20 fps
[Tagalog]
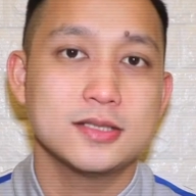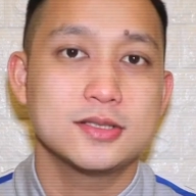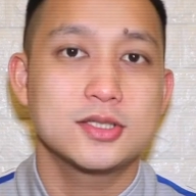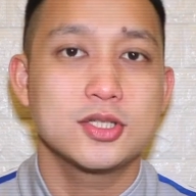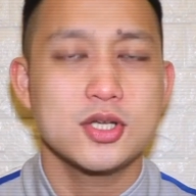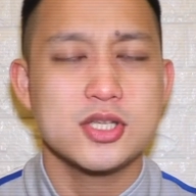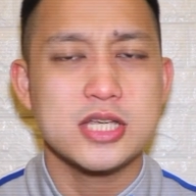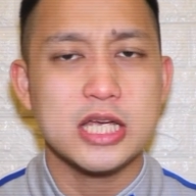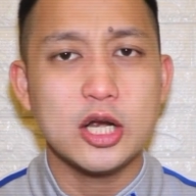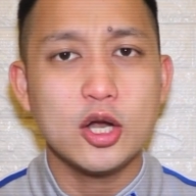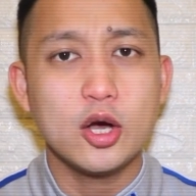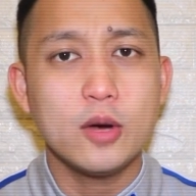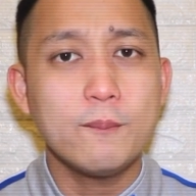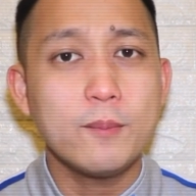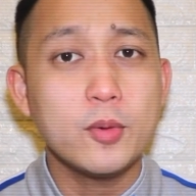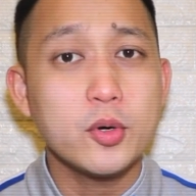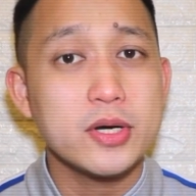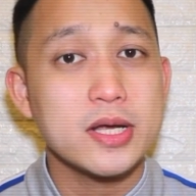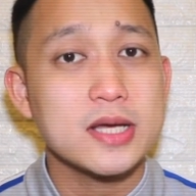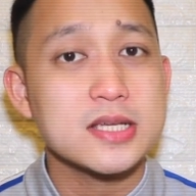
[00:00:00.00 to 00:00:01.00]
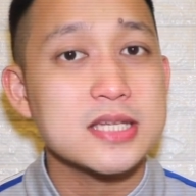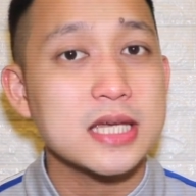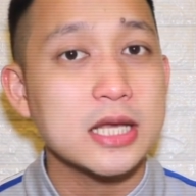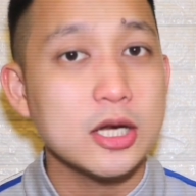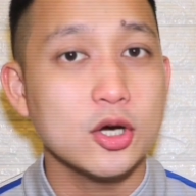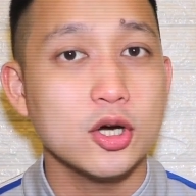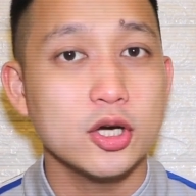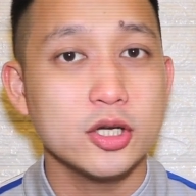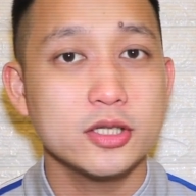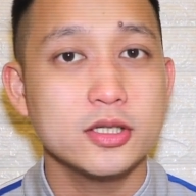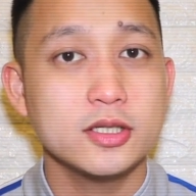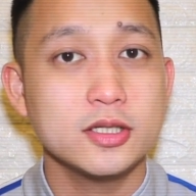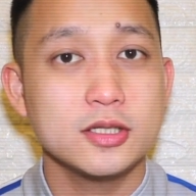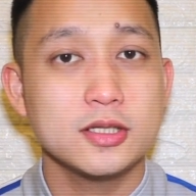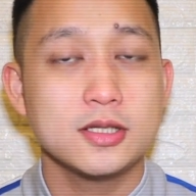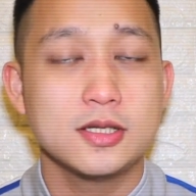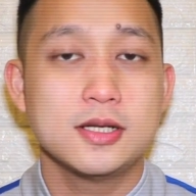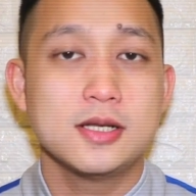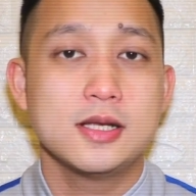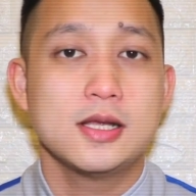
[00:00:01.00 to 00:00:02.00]
So sa loob po ng salon,
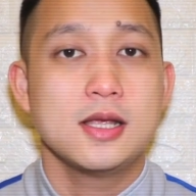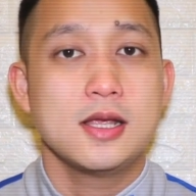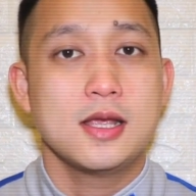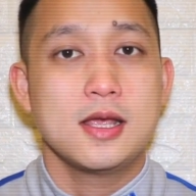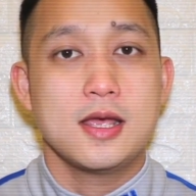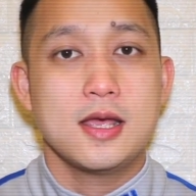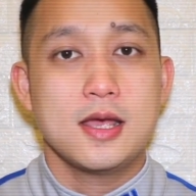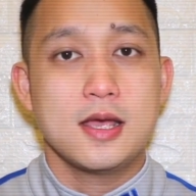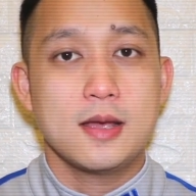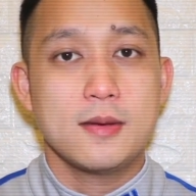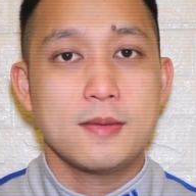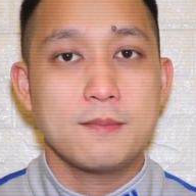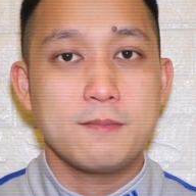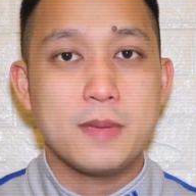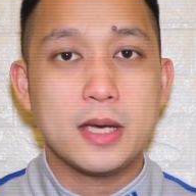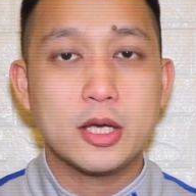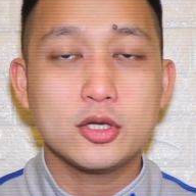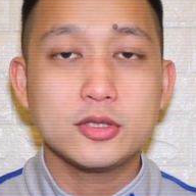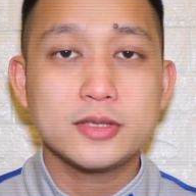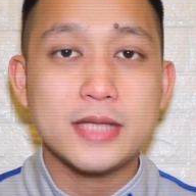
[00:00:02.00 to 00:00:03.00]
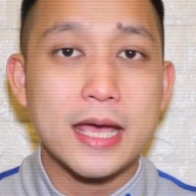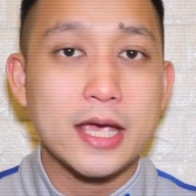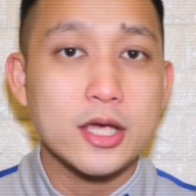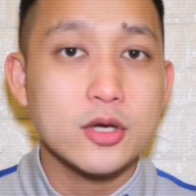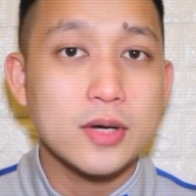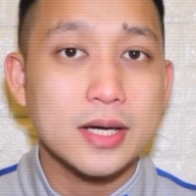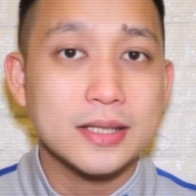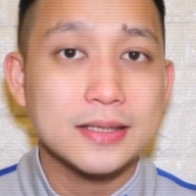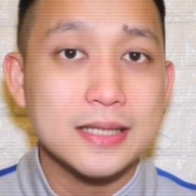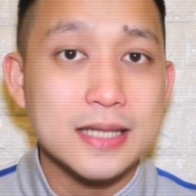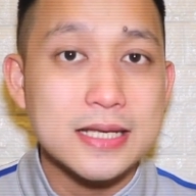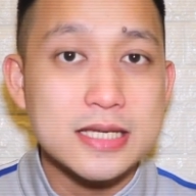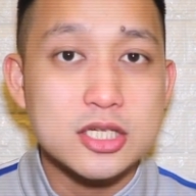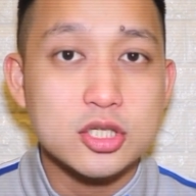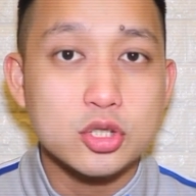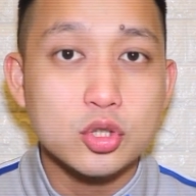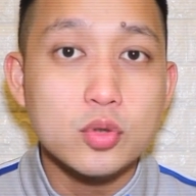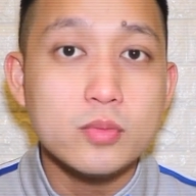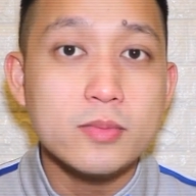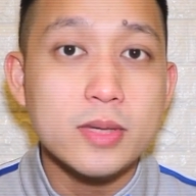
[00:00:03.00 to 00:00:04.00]
meron tayong at
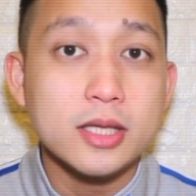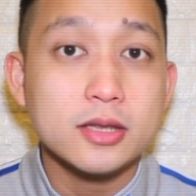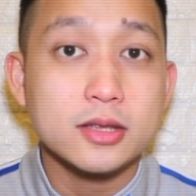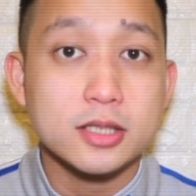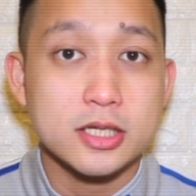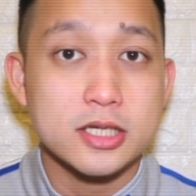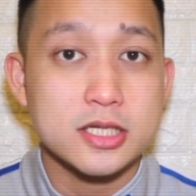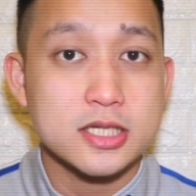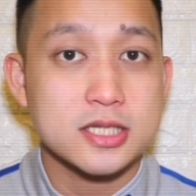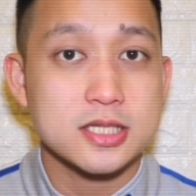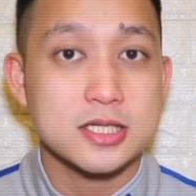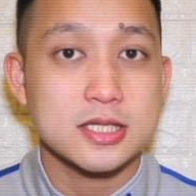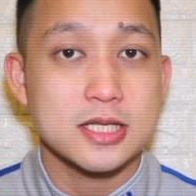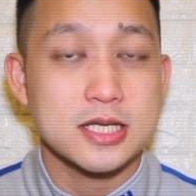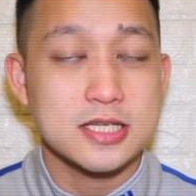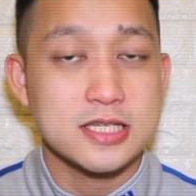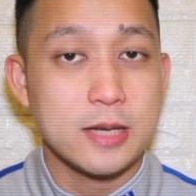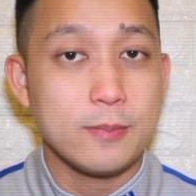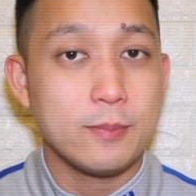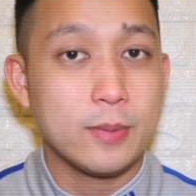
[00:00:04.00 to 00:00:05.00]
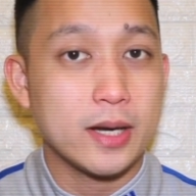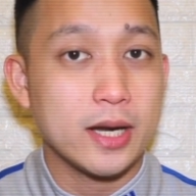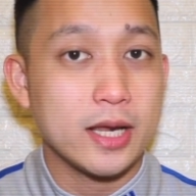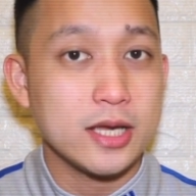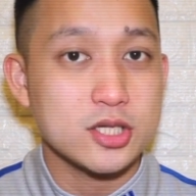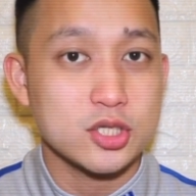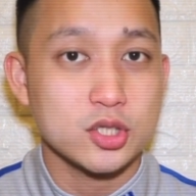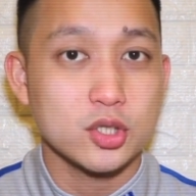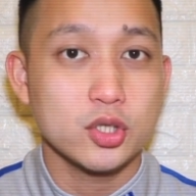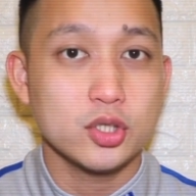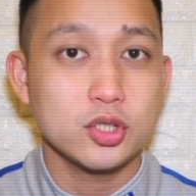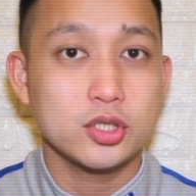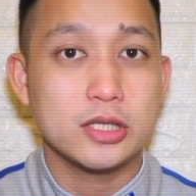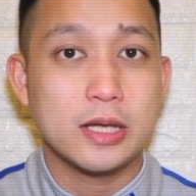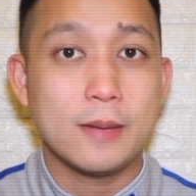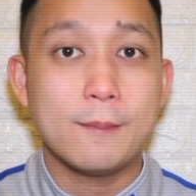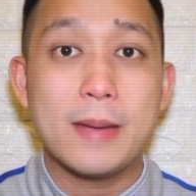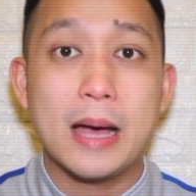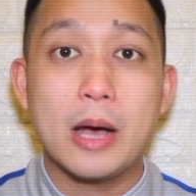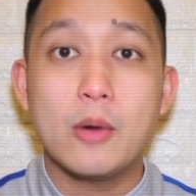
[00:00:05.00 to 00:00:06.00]
least 2 meters na separation
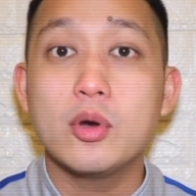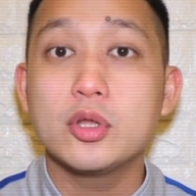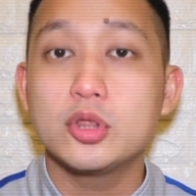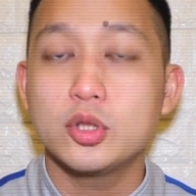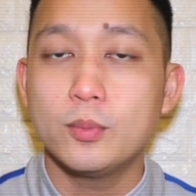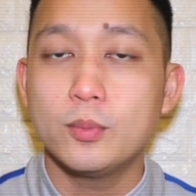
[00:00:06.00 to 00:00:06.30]
ng bawat